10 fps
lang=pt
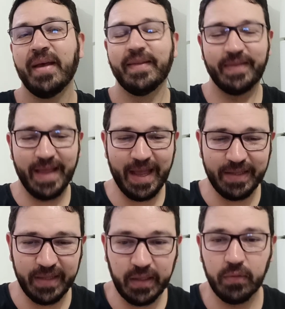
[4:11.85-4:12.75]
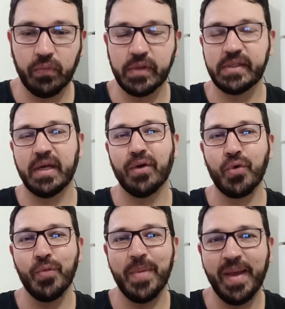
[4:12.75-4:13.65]
Nada que você
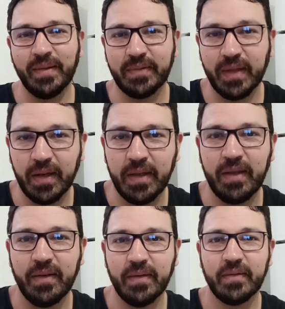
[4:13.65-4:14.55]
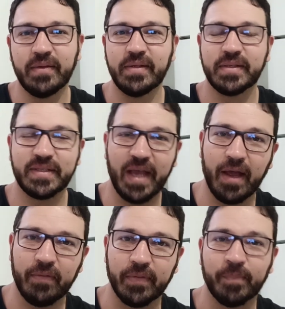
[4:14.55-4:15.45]
argumenta ali
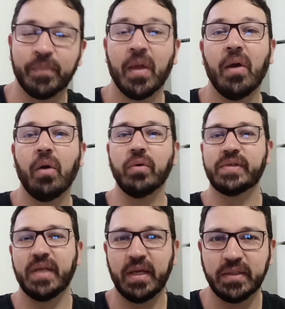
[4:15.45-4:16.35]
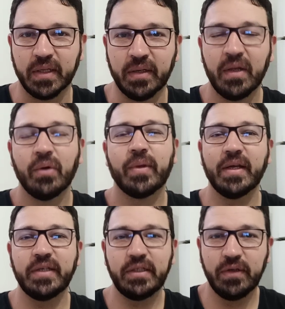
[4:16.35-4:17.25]
serve. Ou seja, o que
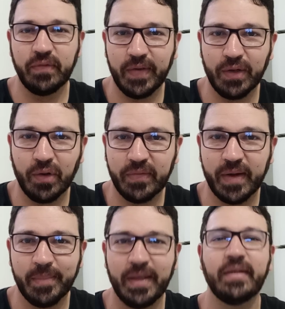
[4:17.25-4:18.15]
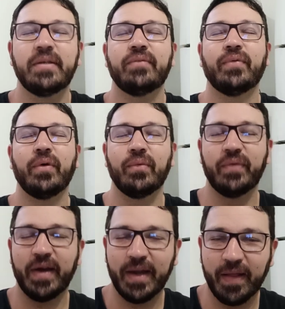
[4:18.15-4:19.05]
a gente vê novamente foi um
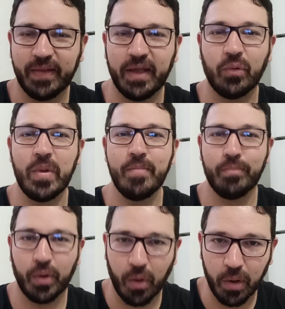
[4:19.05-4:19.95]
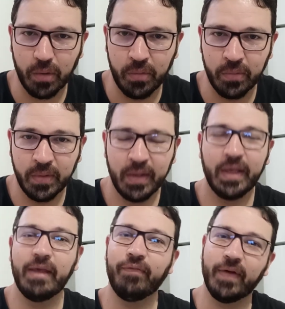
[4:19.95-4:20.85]
verdadeiro imbróglio
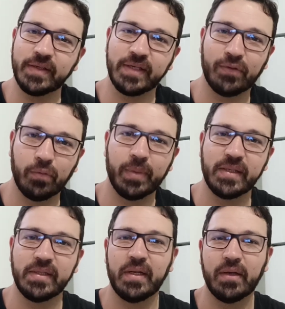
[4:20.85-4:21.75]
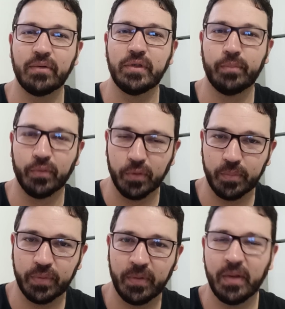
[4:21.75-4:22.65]
e fazendo o brasileiro de
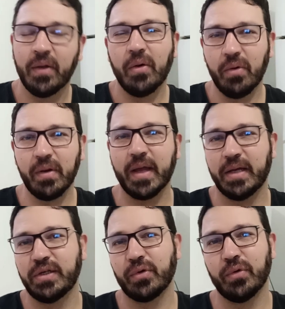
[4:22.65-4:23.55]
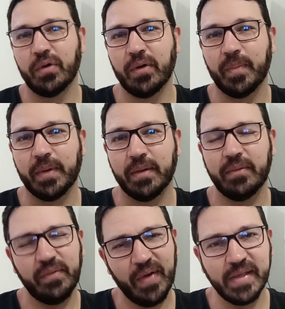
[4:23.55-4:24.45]
bobo. Ô Caixa Econômica,
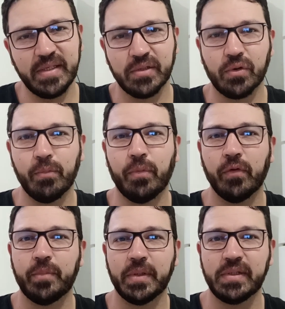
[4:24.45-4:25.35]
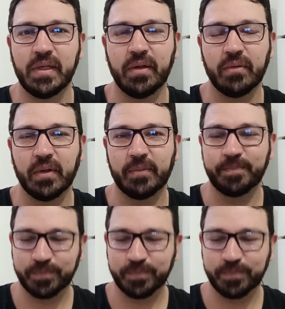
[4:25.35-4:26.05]
não faz isso com o povo brasileiro, não.